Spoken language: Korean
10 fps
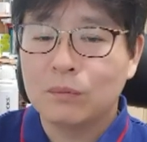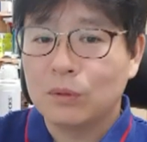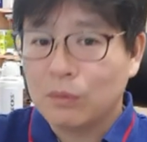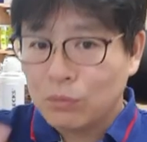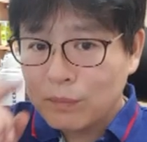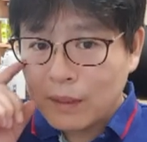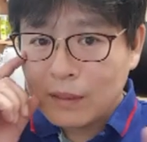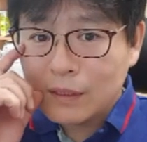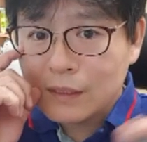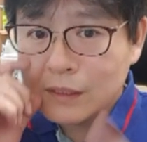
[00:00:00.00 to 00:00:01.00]
뭐 몸에
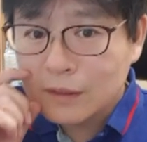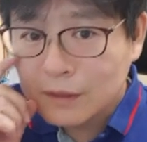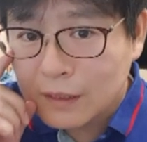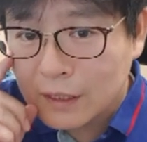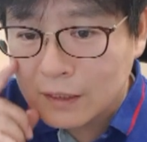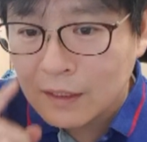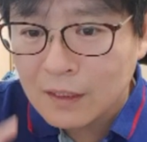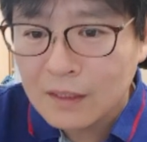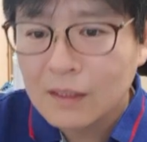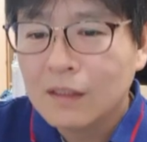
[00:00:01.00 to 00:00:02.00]
해를 끼치는 건 아닌데